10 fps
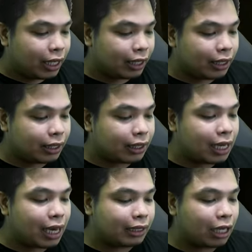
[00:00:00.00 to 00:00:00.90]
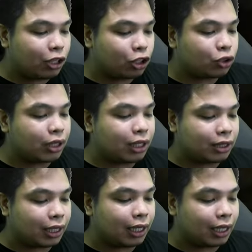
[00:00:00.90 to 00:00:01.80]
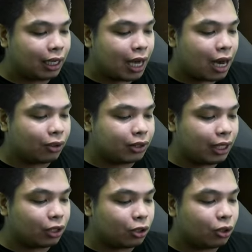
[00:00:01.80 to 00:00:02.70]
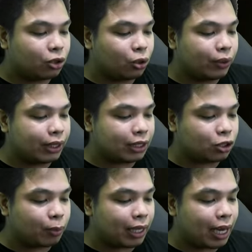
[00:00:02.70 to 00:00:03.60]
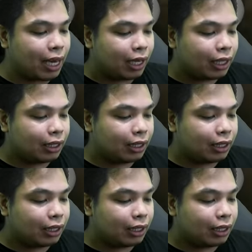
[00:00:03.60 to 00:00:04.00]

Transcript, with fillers: Hindi niya talaga tayo dito tinitigilan. How dare you doing this to me ha?